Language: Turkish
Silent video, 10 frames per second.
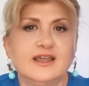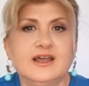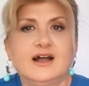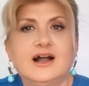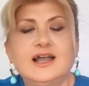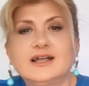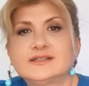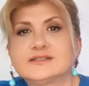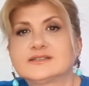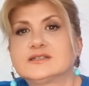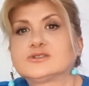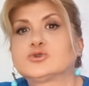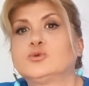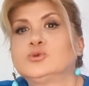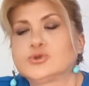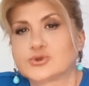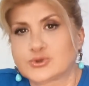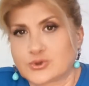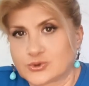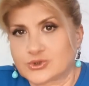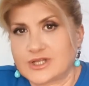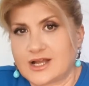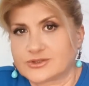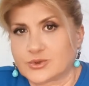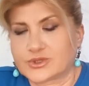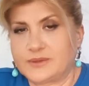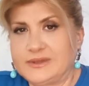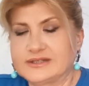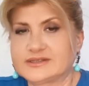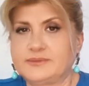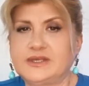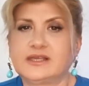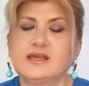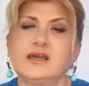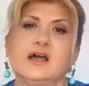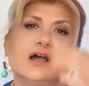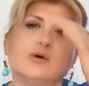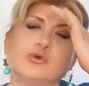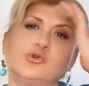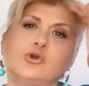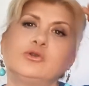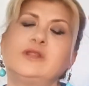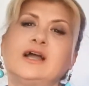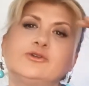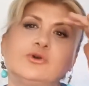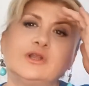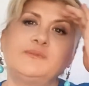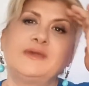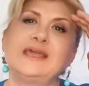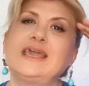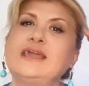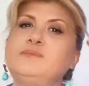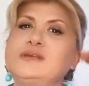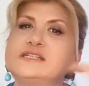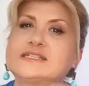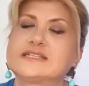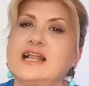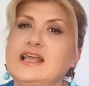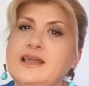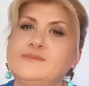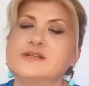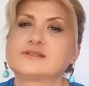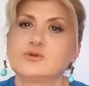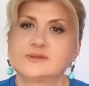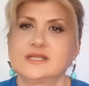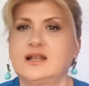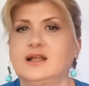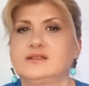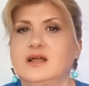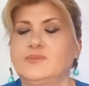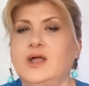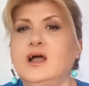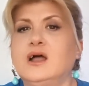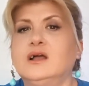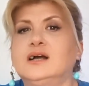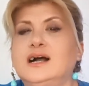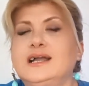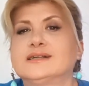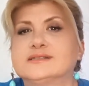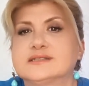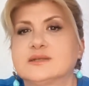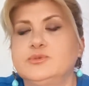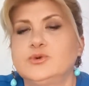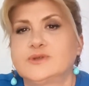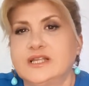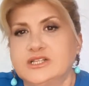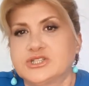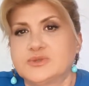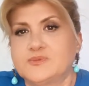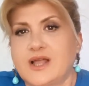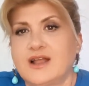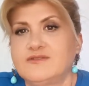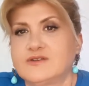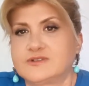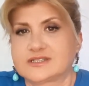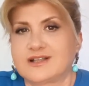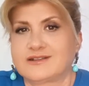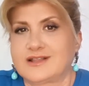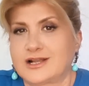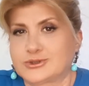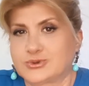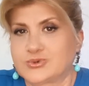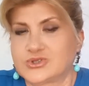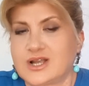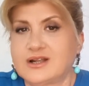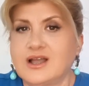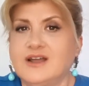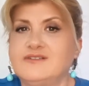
de hayatınıza somut sonuçlar doğurabilir tabii ki. Bu dolunay dönemi hem kişisel hem de sosyal anlamda hayatınıza büyük değişimler ve fırsatlar sunacak